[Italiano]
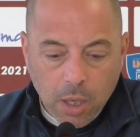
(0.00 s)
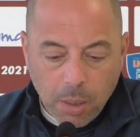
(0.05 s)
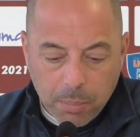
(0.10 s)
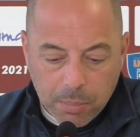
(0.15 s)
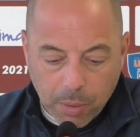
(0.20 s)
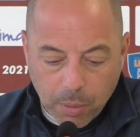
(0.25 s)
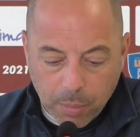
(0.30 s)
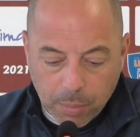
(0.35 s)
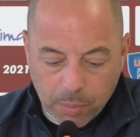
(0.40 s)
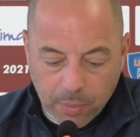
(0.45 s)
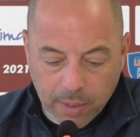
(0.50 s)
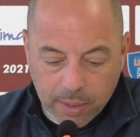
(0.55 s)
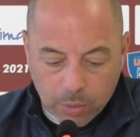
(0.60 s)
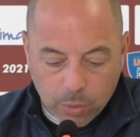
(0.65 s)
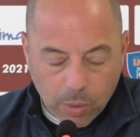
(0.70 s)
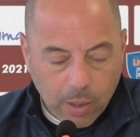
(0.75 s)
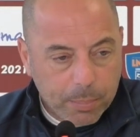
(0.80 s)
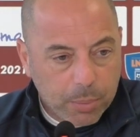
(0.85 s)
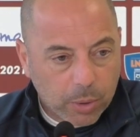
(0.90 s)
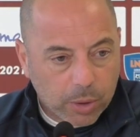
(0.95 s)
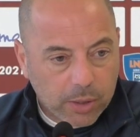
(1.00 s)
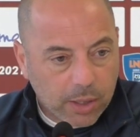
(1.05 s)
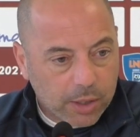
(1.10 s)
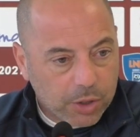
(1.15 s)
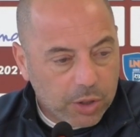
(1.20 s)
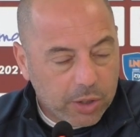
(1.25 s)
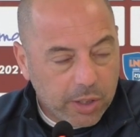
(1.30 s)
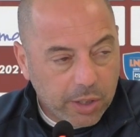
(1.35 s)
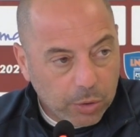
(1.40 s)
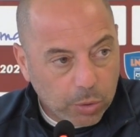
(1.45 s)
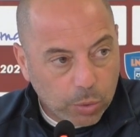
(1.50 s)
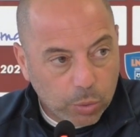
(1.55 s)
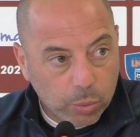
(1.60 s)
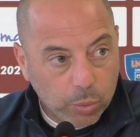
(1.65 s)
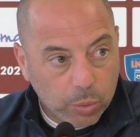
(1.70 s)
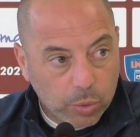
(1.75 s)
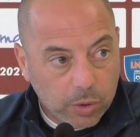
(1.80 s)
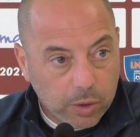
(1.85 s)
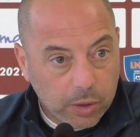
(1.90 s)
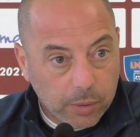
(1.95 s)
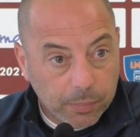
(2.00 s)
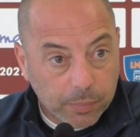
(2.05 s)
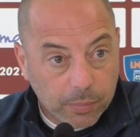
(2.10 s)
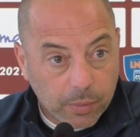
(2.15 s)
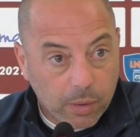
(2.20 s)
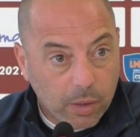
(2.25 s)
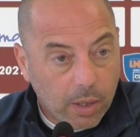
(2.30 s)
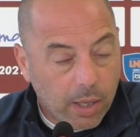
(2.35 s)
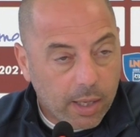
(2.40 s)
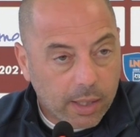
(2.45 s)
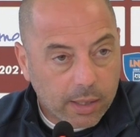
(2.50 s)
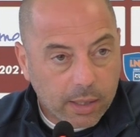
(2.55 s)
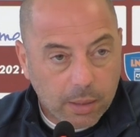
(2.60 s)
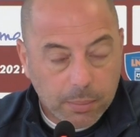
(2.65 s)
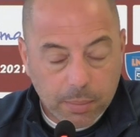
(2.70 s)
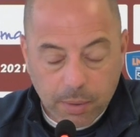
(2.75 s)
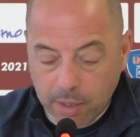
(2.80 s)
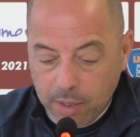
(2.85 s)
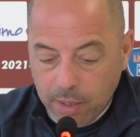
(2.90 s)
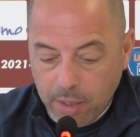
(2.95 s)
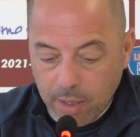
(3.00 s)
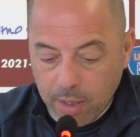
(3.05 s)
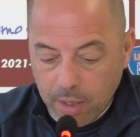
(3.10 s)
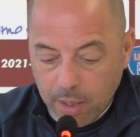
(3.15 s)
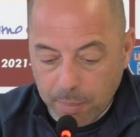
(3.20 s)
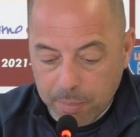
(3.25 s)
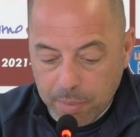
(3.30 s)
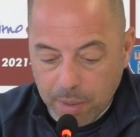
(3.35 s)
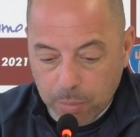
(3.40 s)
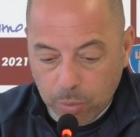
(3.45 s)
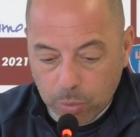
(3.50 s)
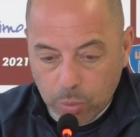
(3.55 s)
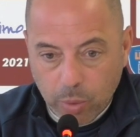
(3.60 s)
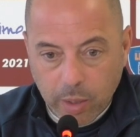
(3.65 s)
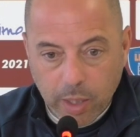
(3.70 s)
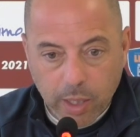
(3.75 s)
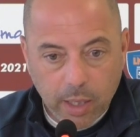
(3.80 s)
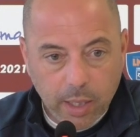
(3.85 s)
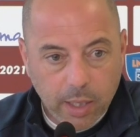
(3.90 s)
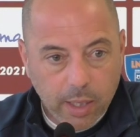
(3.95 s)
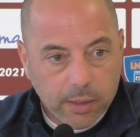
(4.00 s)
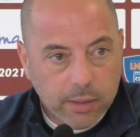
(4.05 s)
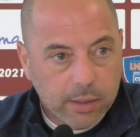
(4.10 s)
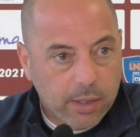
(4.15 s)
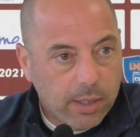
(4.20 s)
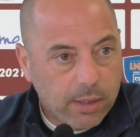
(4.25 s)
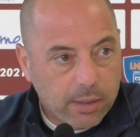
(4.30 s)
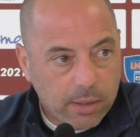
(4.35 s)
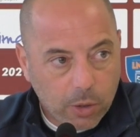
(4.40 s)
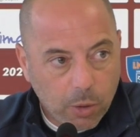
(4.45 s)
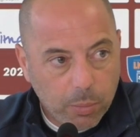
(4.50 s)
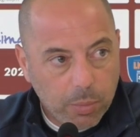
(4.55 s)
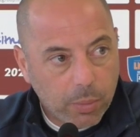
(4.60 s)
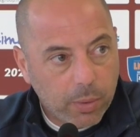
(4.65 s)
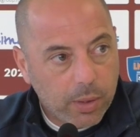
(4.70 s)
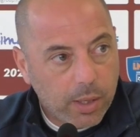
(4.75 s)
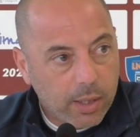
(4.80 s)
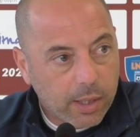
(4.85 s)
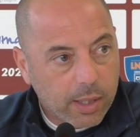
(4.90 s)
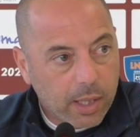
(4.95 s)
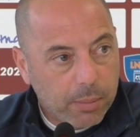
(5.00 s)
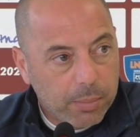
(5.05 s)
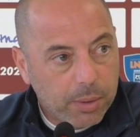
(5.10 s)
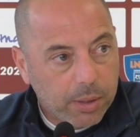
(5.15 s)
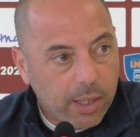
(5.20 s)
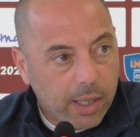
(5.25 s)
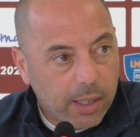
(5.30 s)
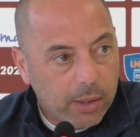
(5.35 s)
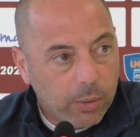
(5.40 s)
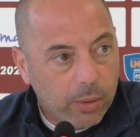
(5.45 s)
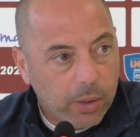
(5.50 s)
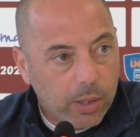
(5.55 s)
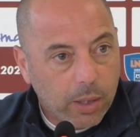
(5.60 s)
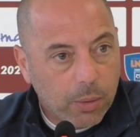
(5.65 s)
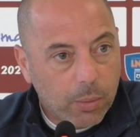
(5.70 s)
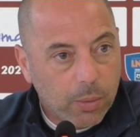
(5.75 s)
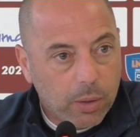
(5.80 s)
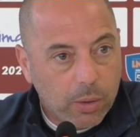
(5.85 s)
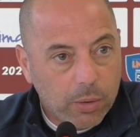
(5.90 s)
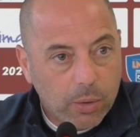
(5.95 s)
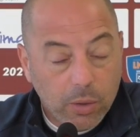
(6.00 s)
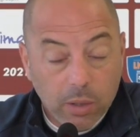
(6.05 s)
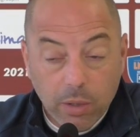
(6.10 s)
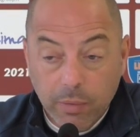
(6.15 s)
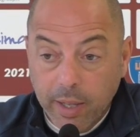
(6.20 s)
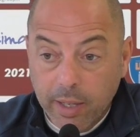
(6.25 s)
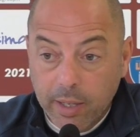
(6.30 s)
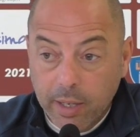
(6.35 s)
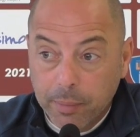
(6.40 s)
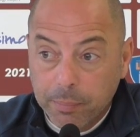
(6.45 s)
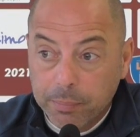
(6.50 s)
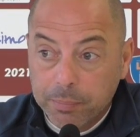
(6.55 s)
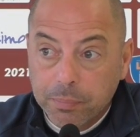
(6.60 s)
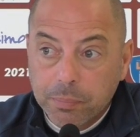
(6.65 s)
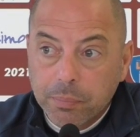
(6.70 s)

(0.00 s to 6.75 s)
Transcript: abbiamo provato a portarci dentro tutti, anche perché abbiamo due assenze come quella del capitano e quella di Olivera.